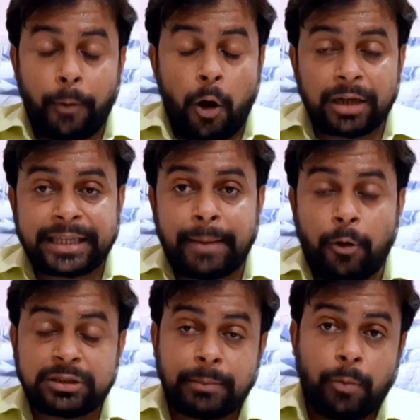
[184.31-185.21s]
बहुत है
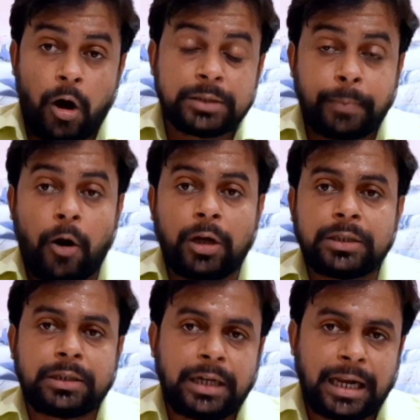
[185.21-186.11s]
मौसम बहुत
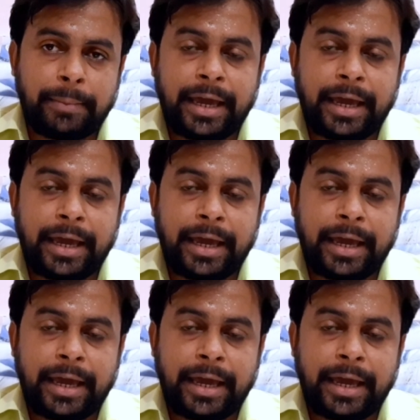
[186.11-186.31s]
बहुत गर्म